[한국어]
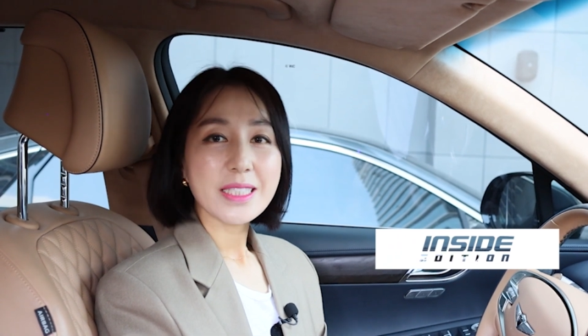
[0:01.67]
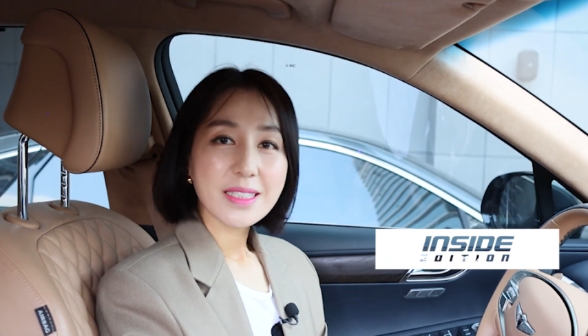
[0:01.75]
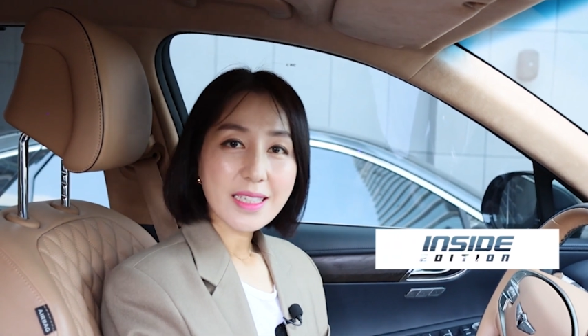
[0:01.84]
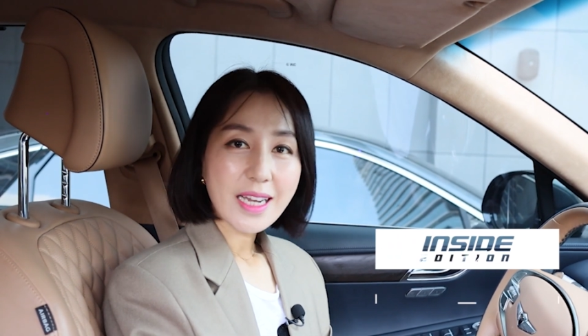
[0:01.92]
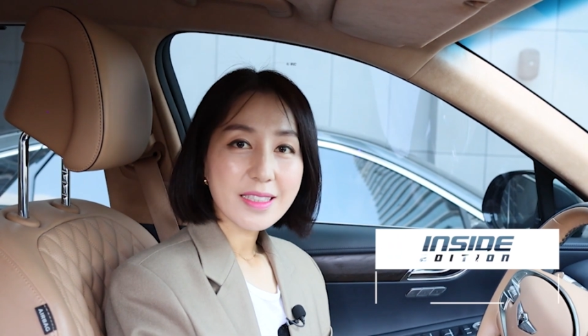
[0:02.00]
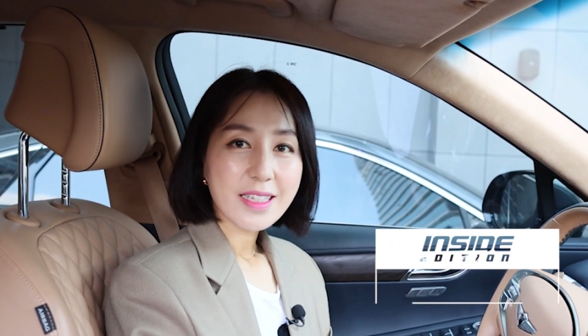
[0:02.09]

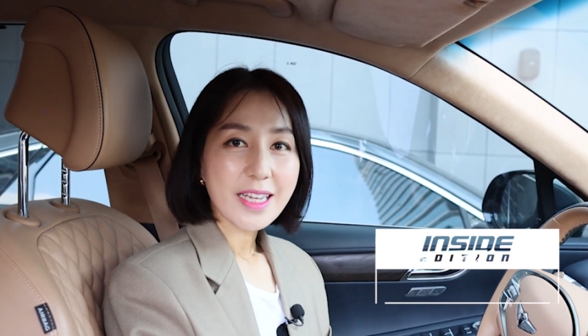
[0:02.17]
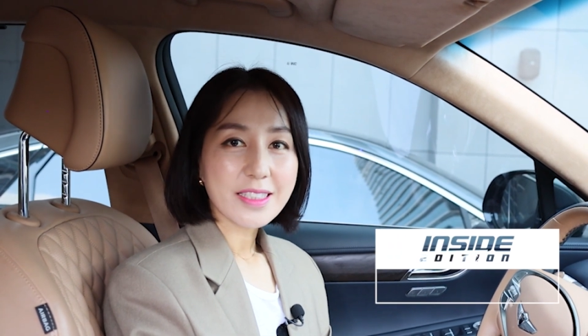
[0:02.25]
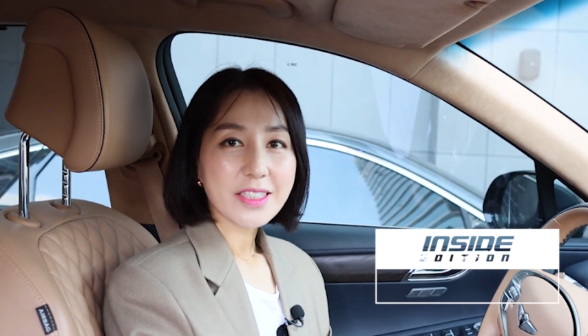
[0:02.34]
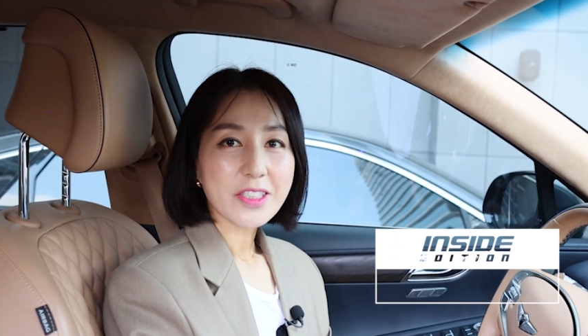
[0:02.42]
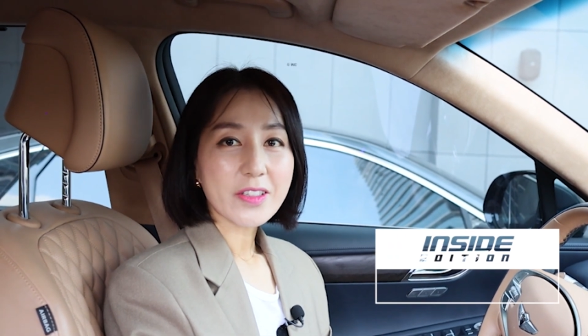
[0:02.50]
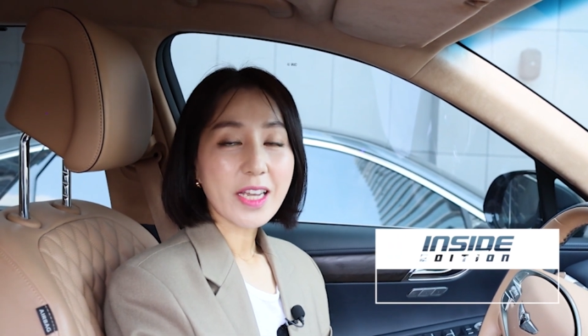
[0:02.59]
인사이드
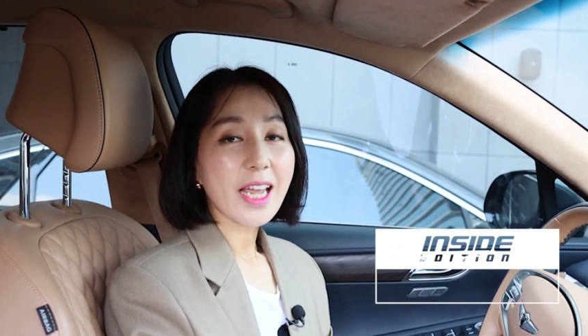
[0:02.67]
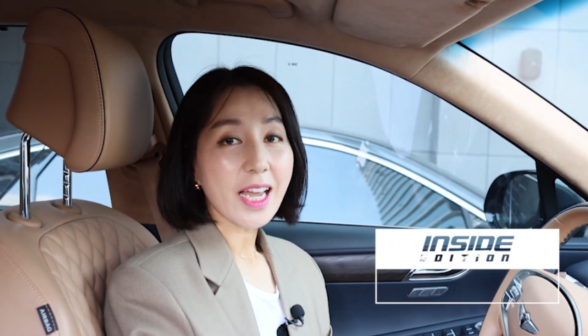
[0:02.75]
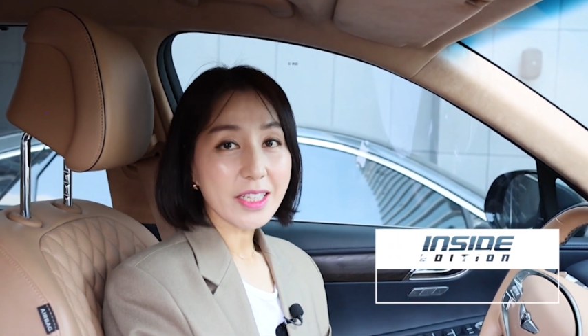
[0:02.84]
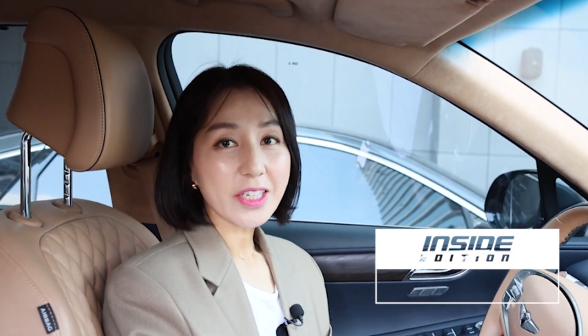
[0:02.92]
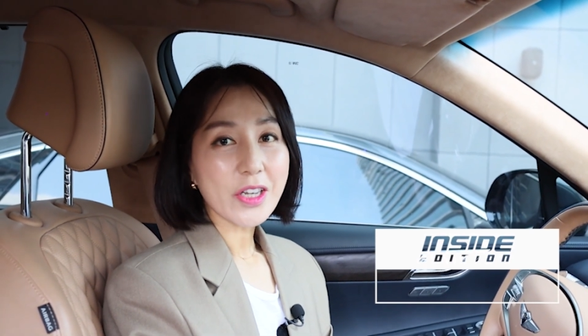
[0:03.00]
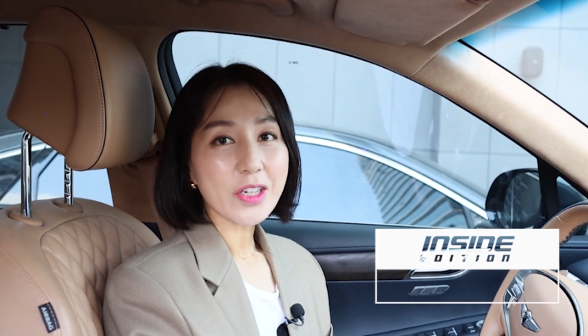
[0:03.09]
에디션의
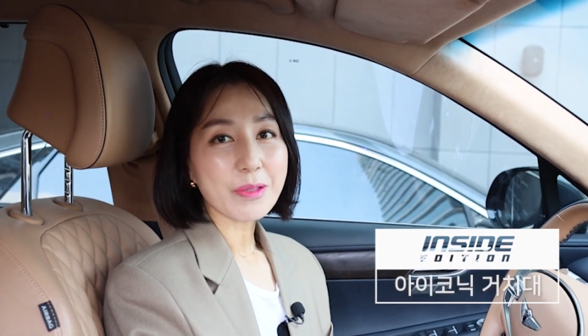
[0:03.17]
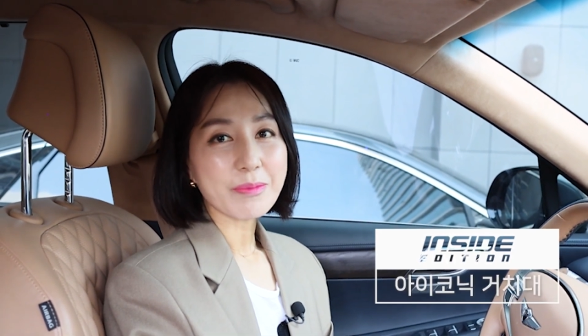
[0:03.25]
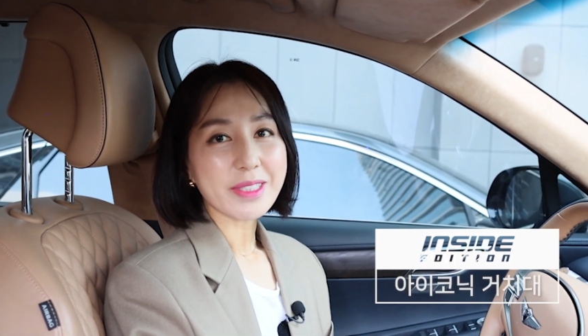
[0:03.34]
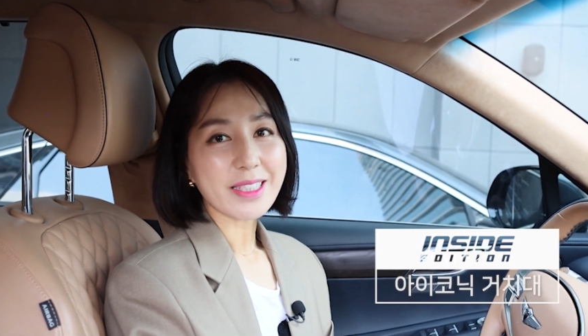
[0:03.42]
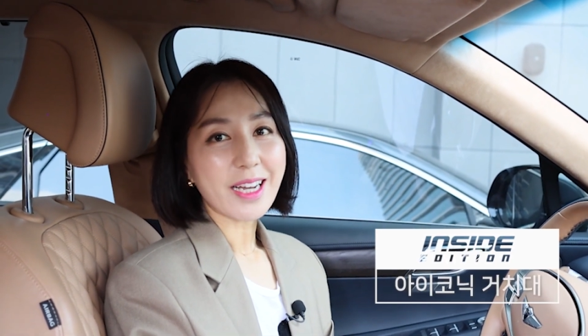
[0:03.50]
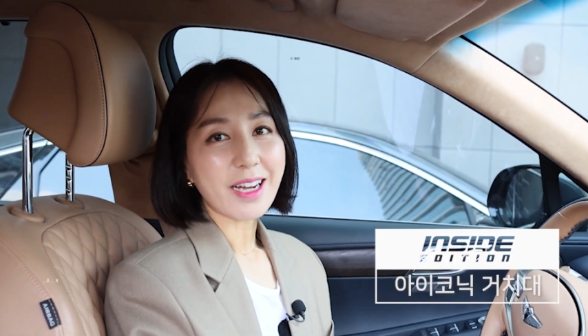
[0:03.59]

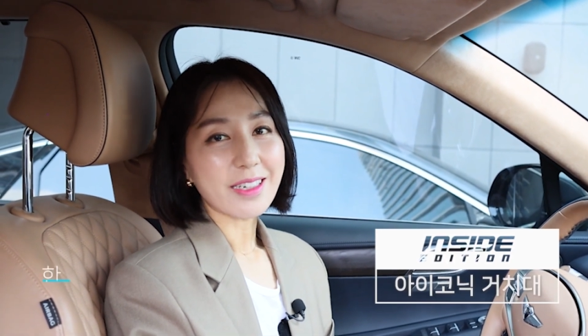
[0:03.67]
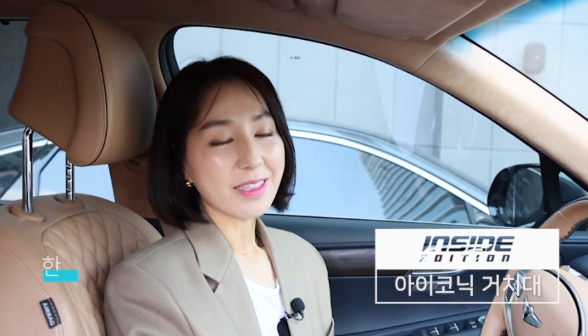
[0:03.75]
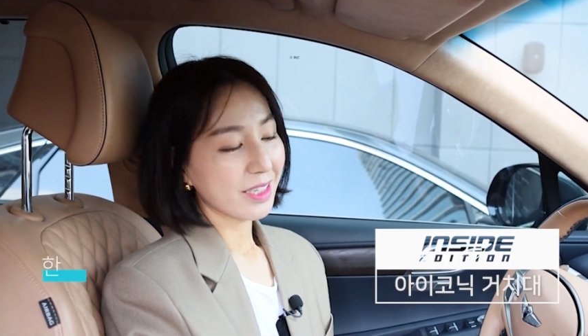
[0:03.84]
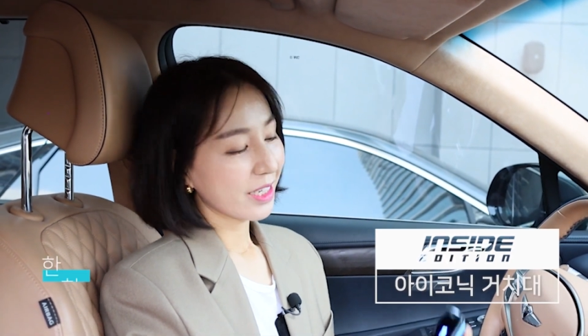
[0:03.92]
한희경입니다.